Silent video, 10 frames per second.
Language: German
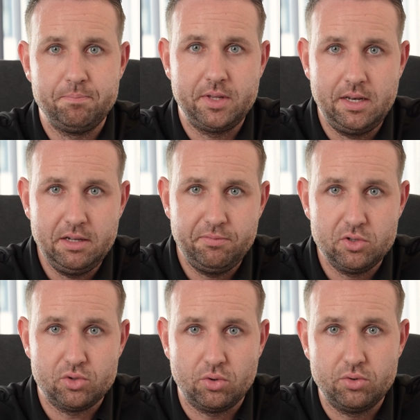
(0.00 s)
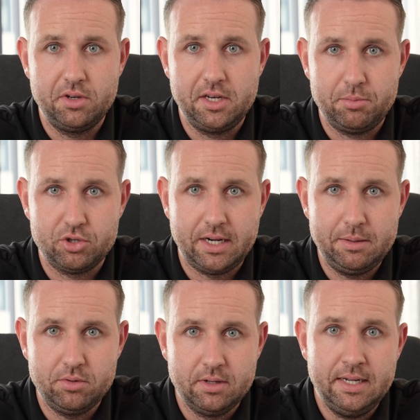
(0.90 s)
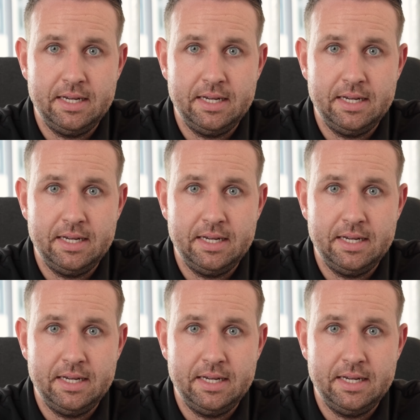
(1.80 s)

den Link findest du auch unten in der Beschreibung